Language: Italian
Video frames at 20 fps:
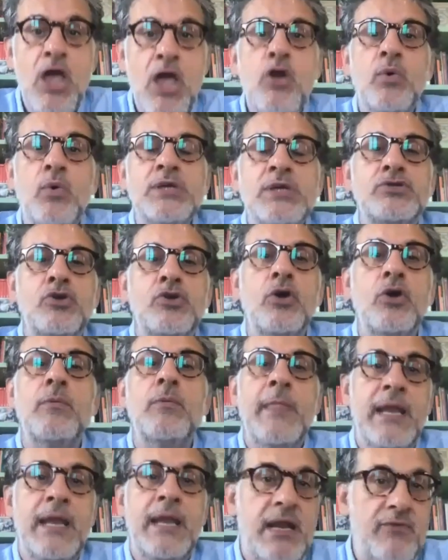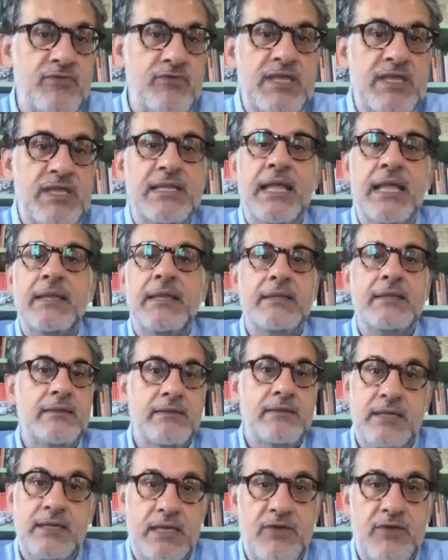Questo nella vita
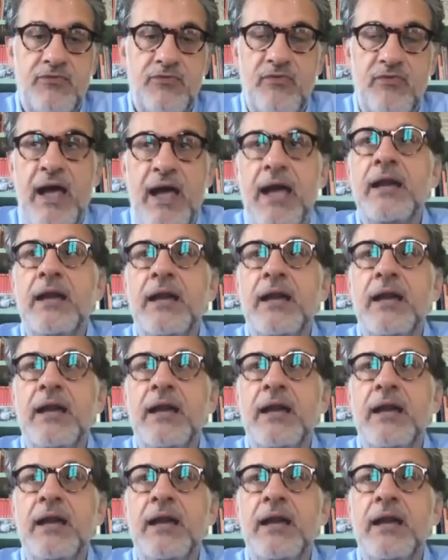di chi fa